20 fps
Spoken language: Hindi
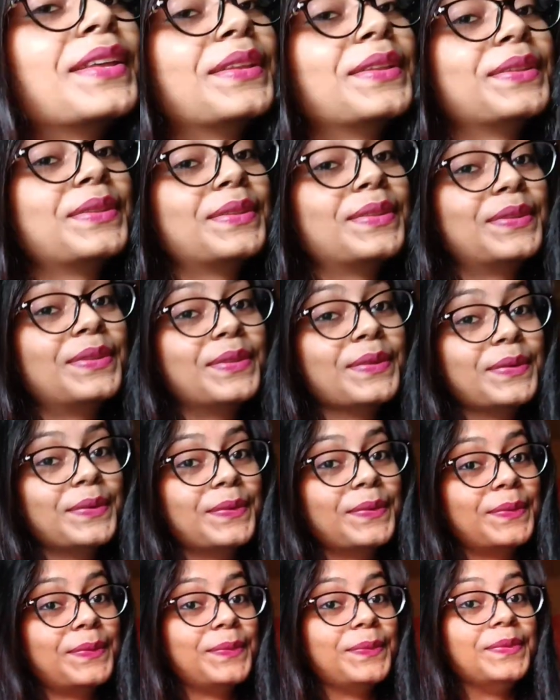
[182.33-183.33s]
तो
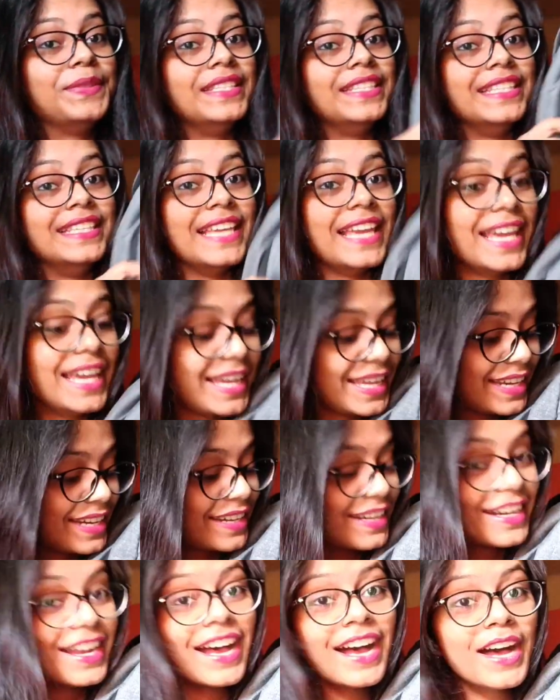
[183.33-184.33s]
ये रहा
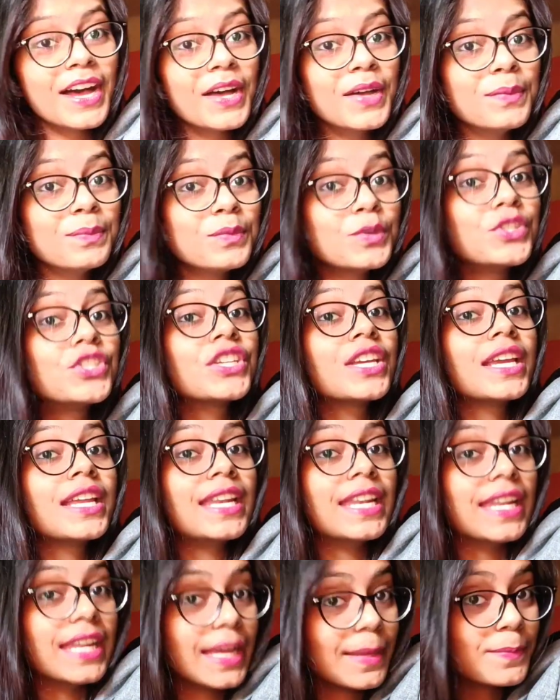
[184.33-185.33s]
मुझे
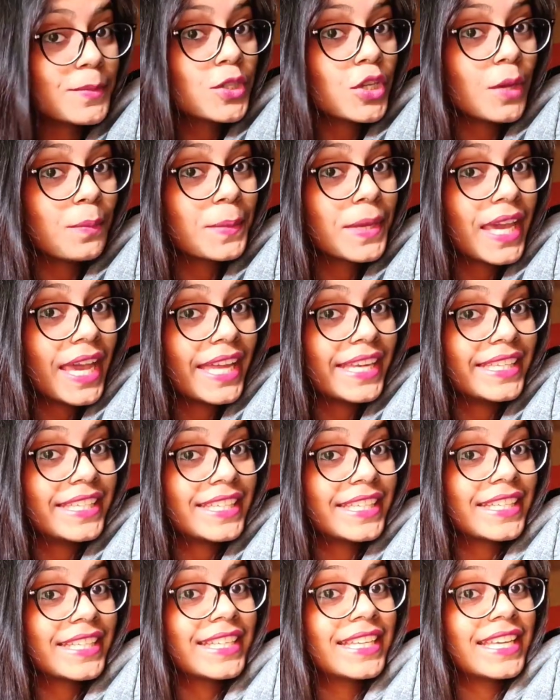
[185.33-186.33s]
लैपटॉप कैरी करने
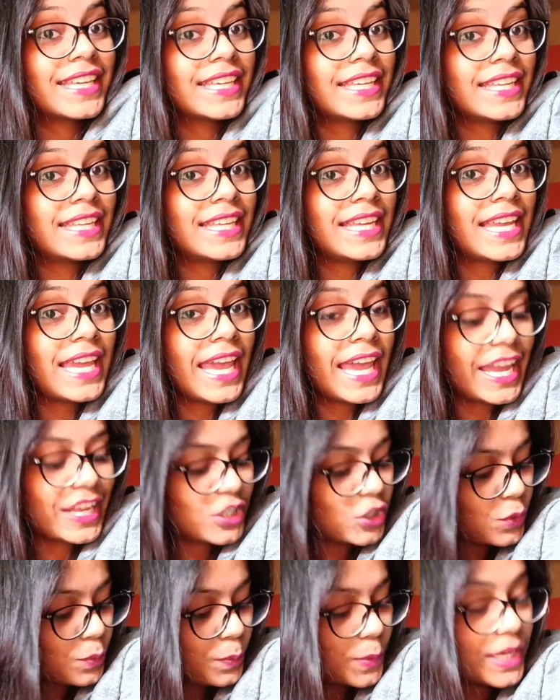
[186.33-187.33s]
के लिए एच
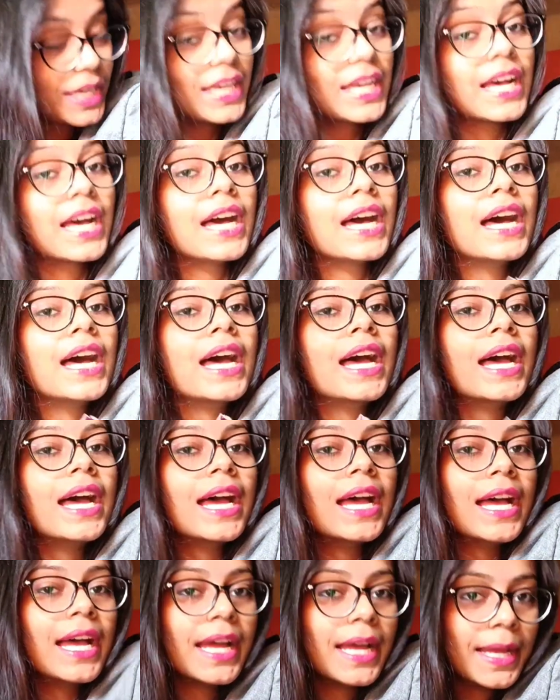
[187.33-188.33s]
का
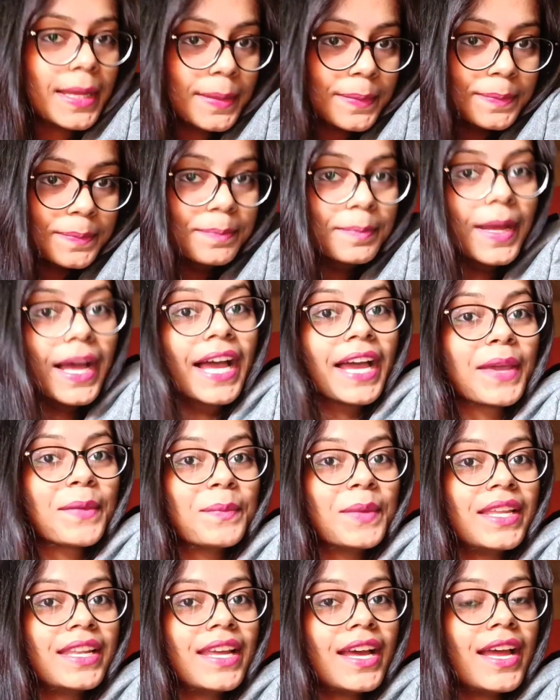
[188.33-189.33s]
बैग
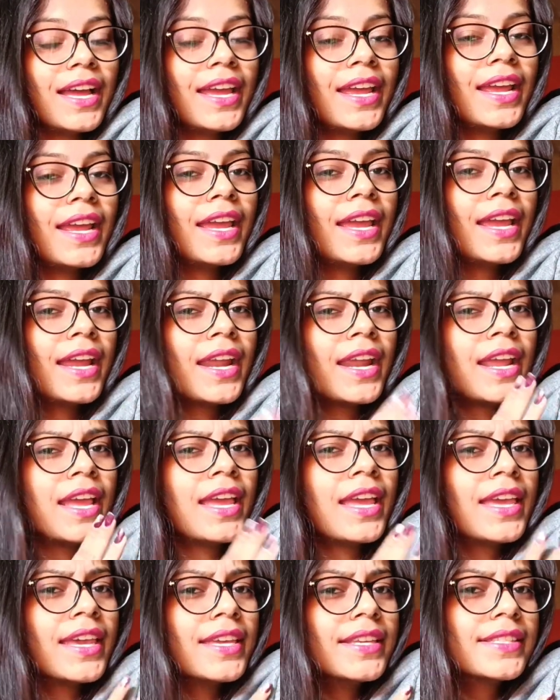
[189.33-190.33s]
मिला है
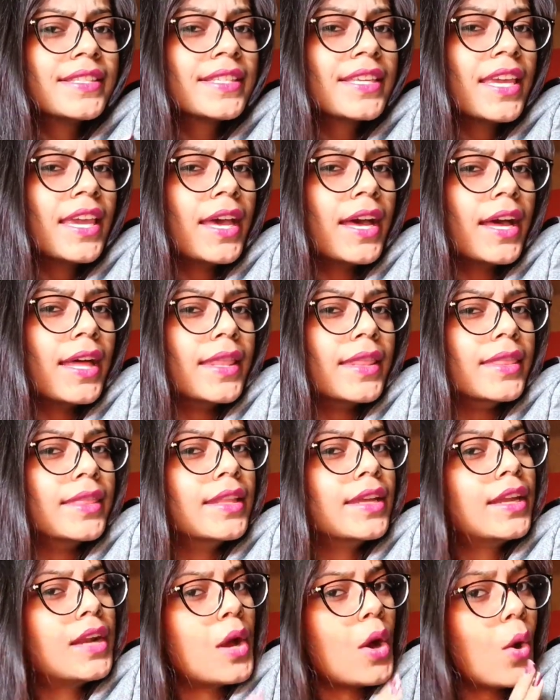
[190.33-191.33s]
इसके
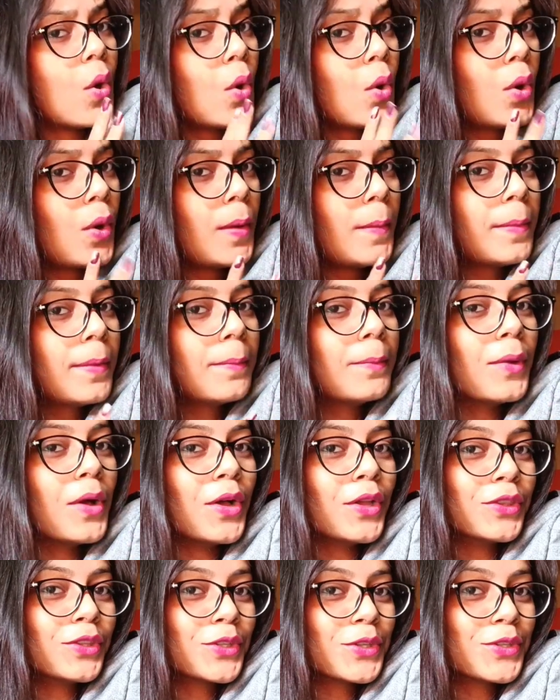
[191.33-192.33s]
अंदर और भी
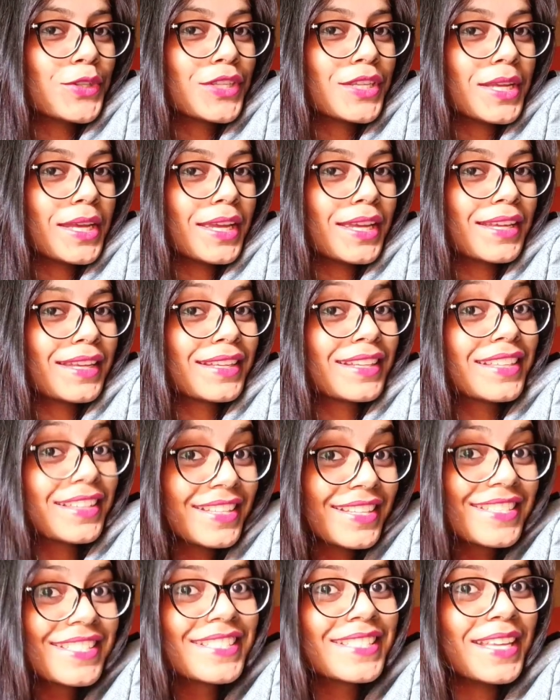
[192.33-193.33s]
बहुत कुछ है
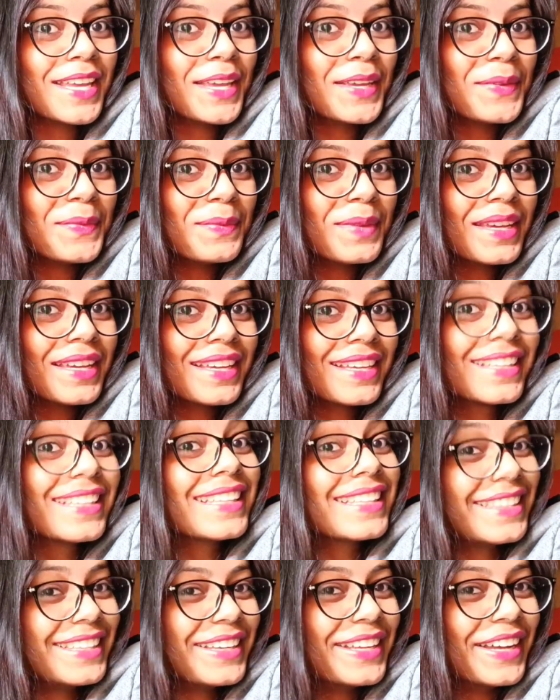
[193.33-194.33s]
सही में
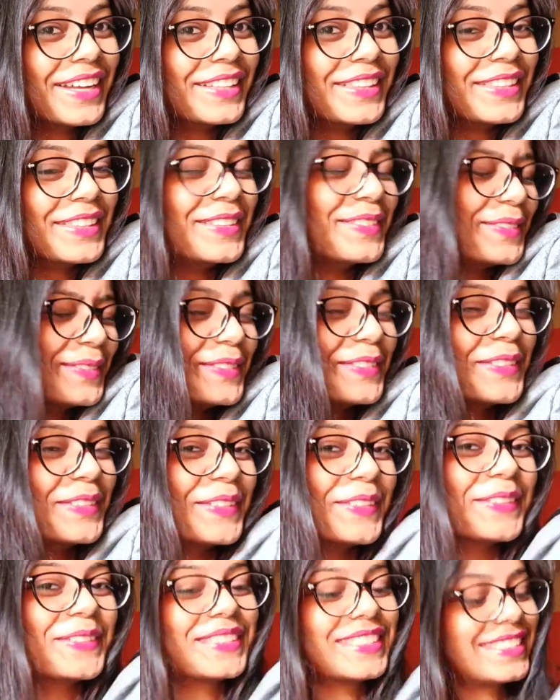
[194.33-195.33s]
दिखाती हूँ
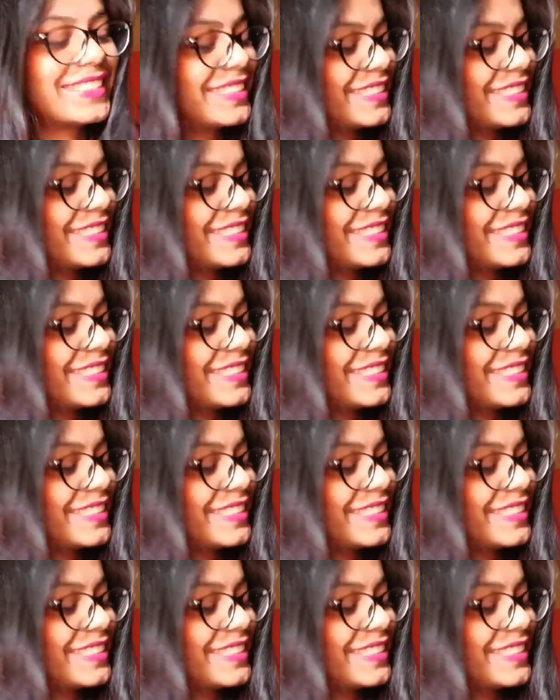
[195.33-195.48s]
रुको